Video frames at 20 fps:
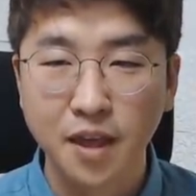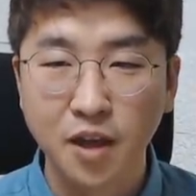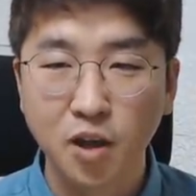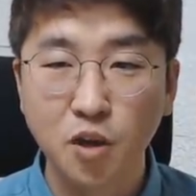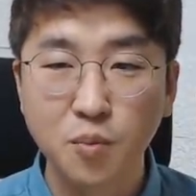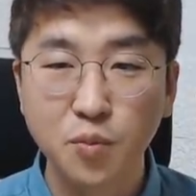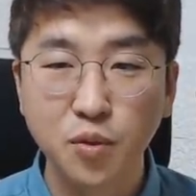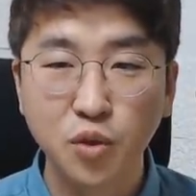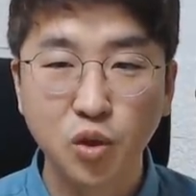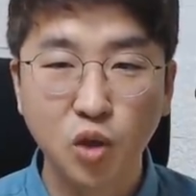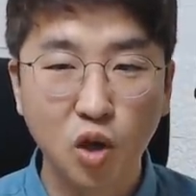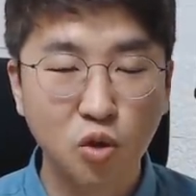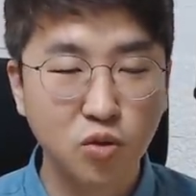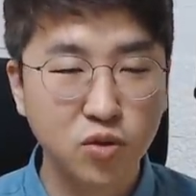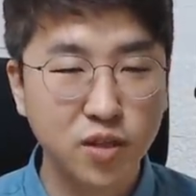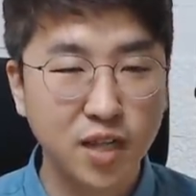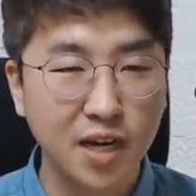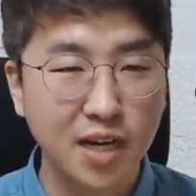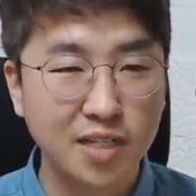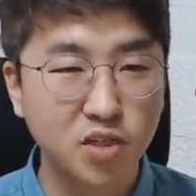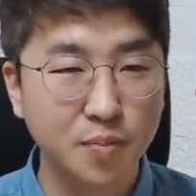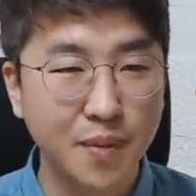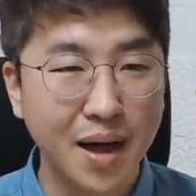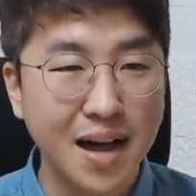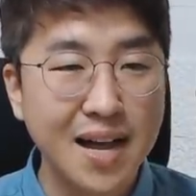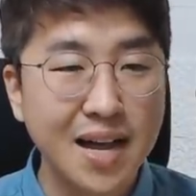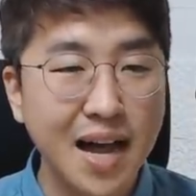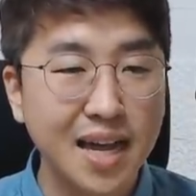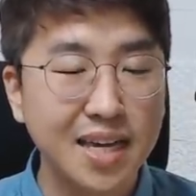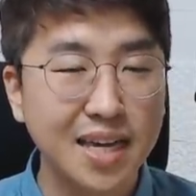컴퓨터하고는 달라서
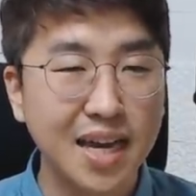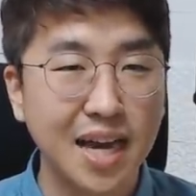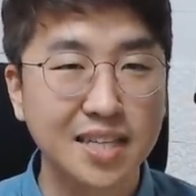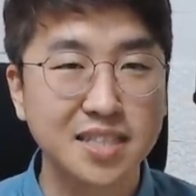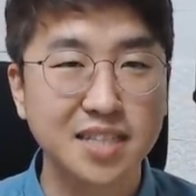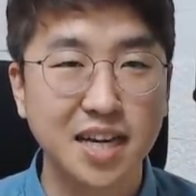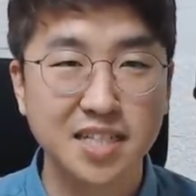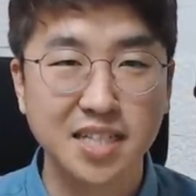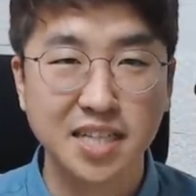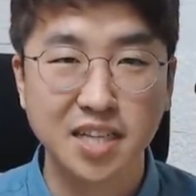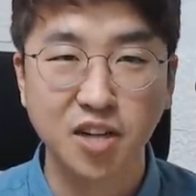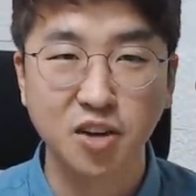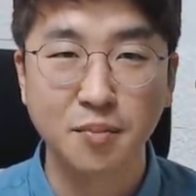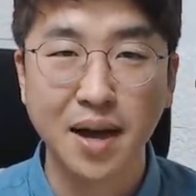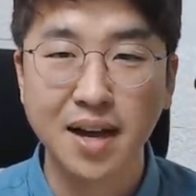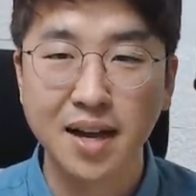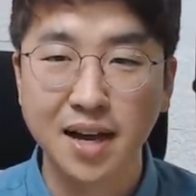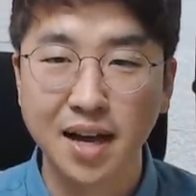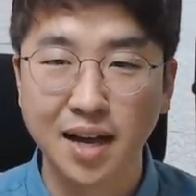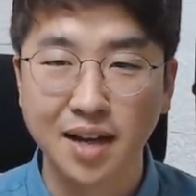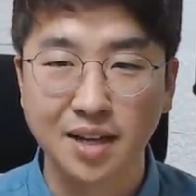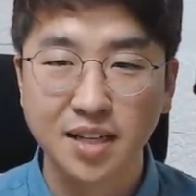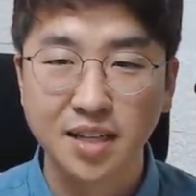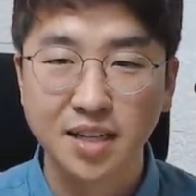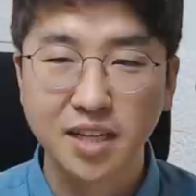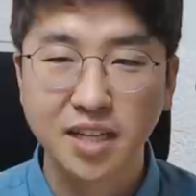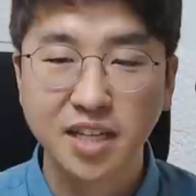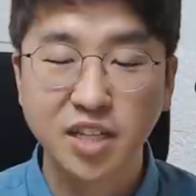망각이 가능하잖아요. 망각.